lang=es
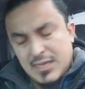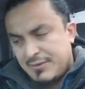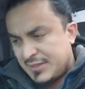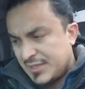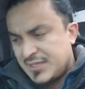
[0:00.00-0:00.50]

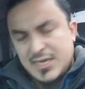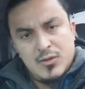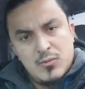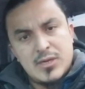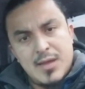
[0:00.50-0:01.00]
verdad
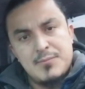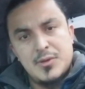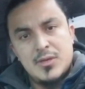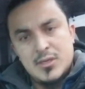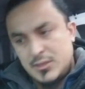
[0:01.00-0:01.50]
tienen un
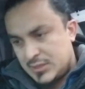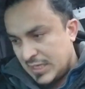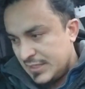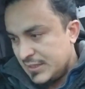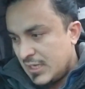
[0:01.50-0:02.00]
cambio y
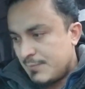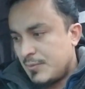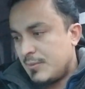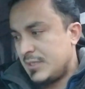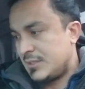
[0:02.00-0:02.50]
salen de la
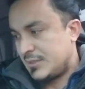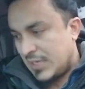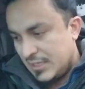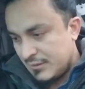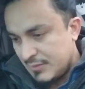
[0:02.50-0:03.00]
pobreza y
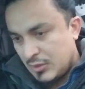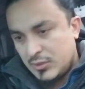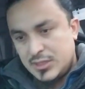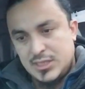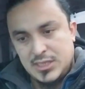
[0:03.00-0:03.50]
salen
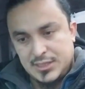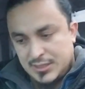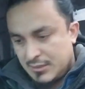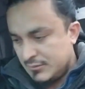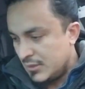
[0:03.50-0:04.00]
mejor y
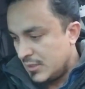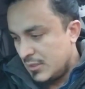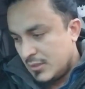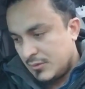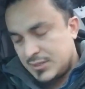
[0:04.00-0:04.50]
están,
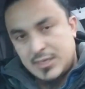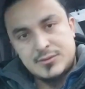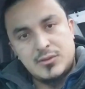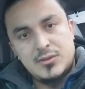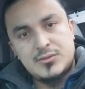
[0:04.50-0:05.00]
o sea,
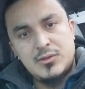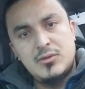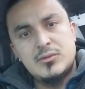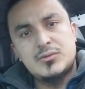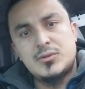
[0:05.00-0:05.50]
solo son,
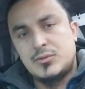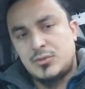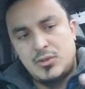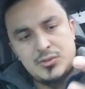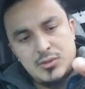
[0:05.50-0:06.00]
los,
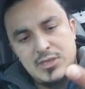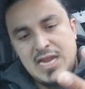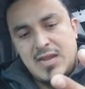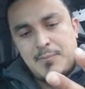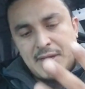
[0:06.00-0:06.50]
solo son
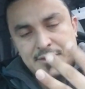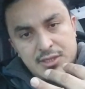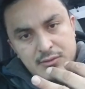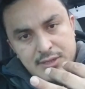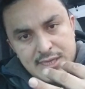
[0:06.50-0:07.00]
el
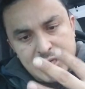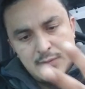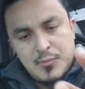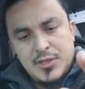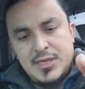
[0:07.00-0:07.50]
partido que llega
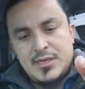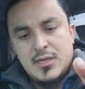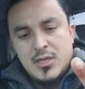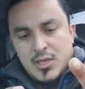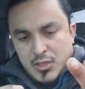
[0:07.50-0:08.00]
al poder,
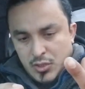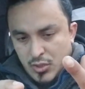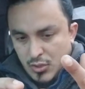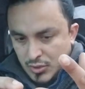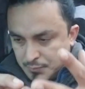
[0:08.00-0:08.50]

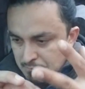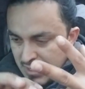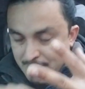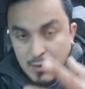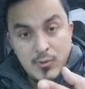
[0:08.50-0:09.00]
los
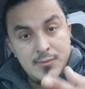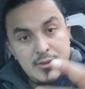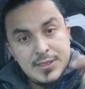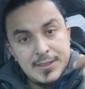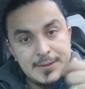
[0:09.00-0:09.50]
mamahuevos
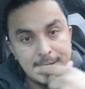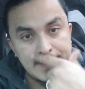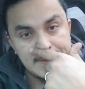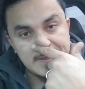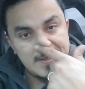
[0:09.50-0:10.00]
que,
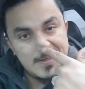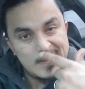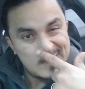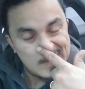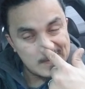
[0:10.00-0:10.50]

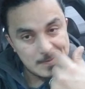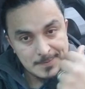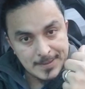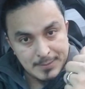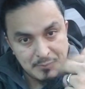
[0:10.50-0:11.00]
que,
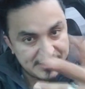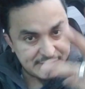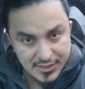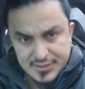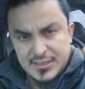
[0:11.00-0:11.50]
que
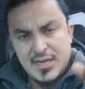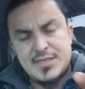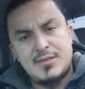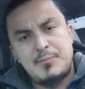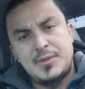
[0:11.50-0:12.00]
pertenecen a
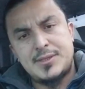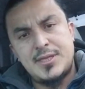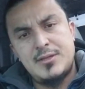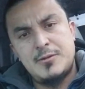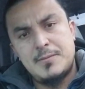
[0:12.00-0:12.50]
ese
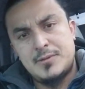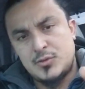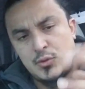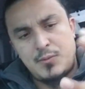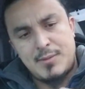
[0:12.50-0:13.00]
partido,
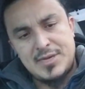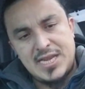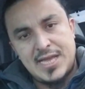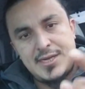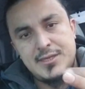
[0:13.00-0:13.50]
sus
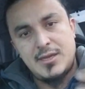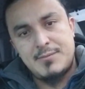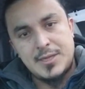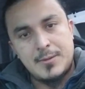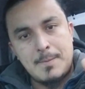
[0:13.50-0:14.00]
familiares y
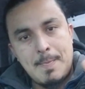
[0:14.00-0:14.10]
amigos.